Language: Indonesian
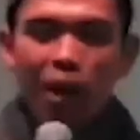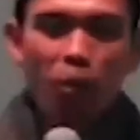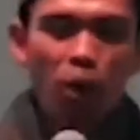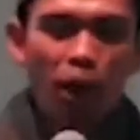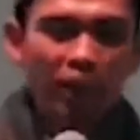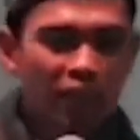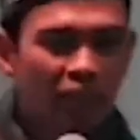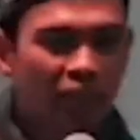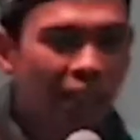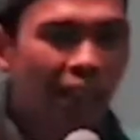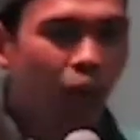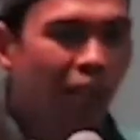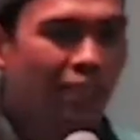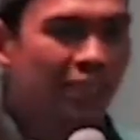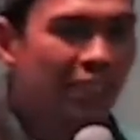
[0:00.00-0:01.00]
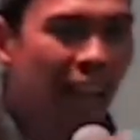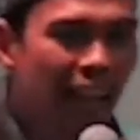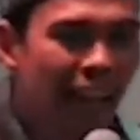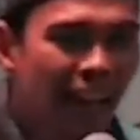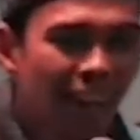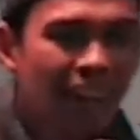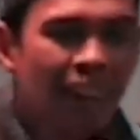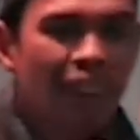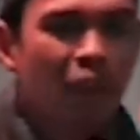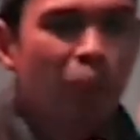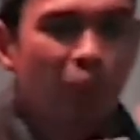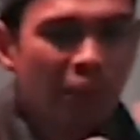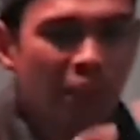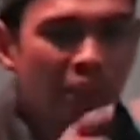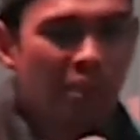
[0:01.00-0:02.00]
muda boleh tertawa sekarang,
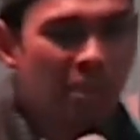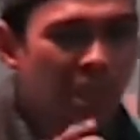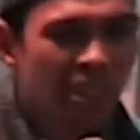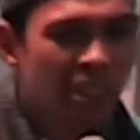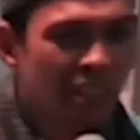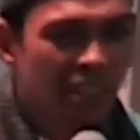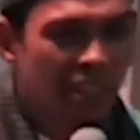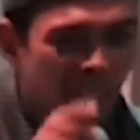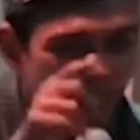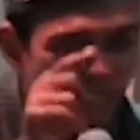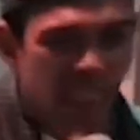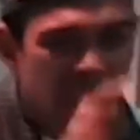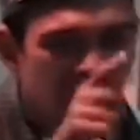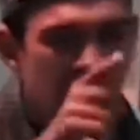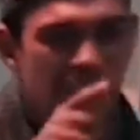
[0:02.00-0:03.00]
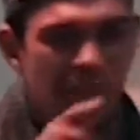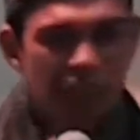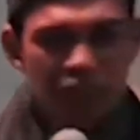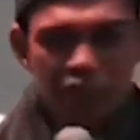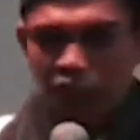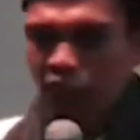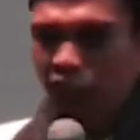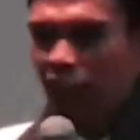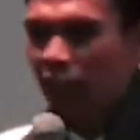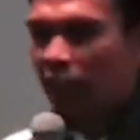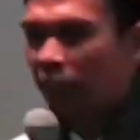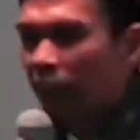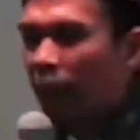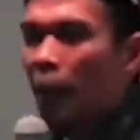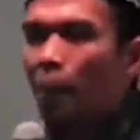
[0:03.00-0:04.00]
tapi ini bisa saja terjadi pada istri
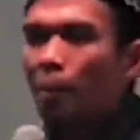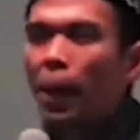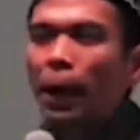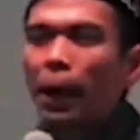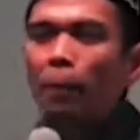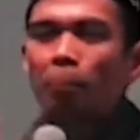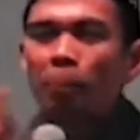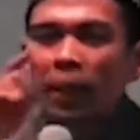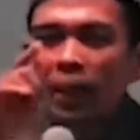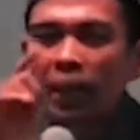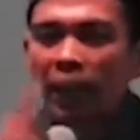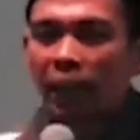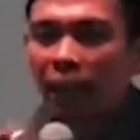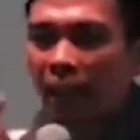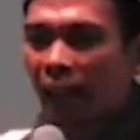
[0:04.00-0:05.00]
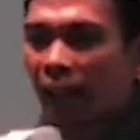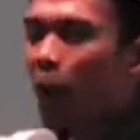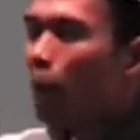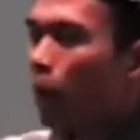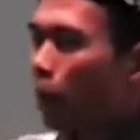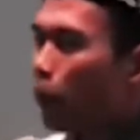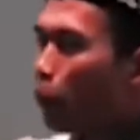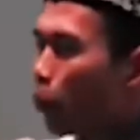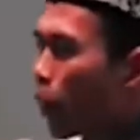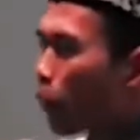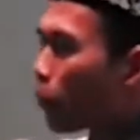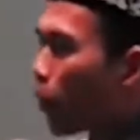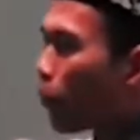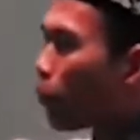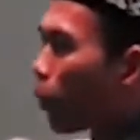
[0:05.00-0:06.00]
kalian. Maka pilihlah
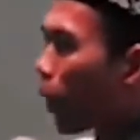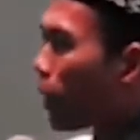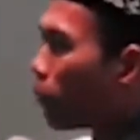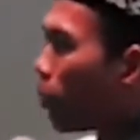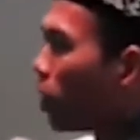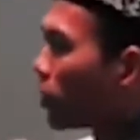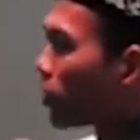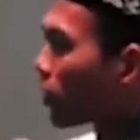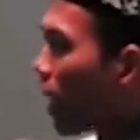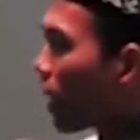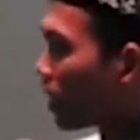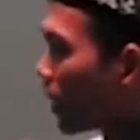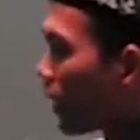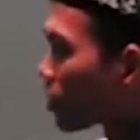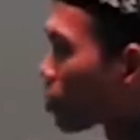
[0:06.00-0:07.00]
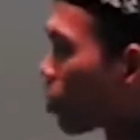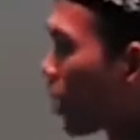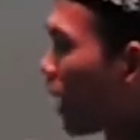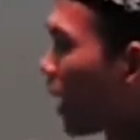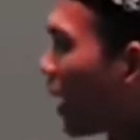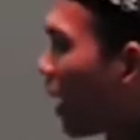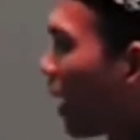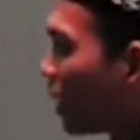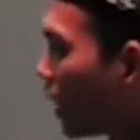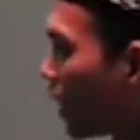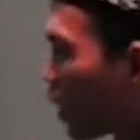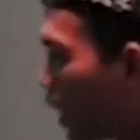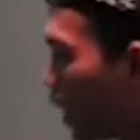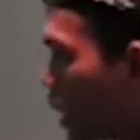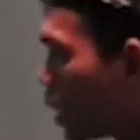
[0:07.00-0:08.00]
perempuan-perempuan bontang yang solehah,
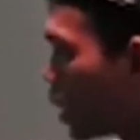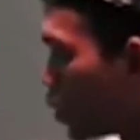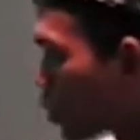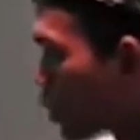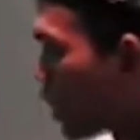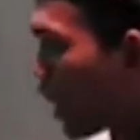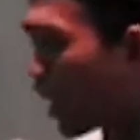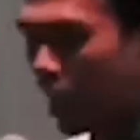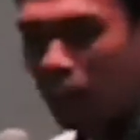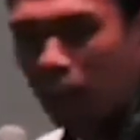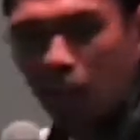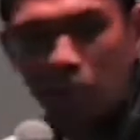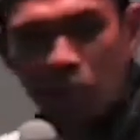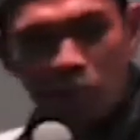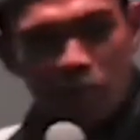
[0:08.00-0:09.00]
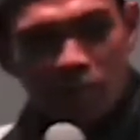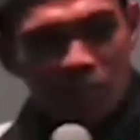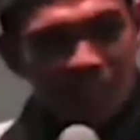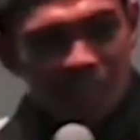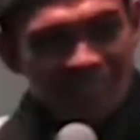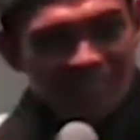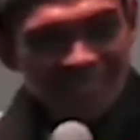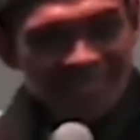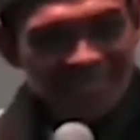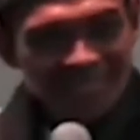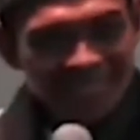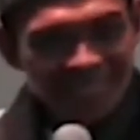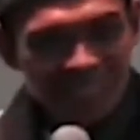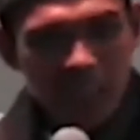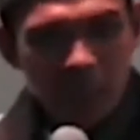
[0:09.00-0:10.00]
yang religius, yang agamis.
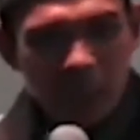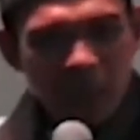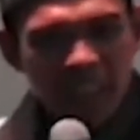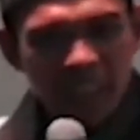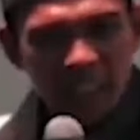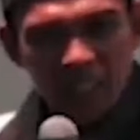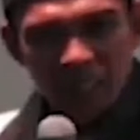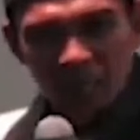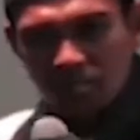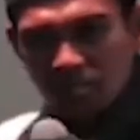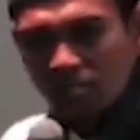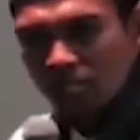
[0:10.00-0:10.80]
Takbir.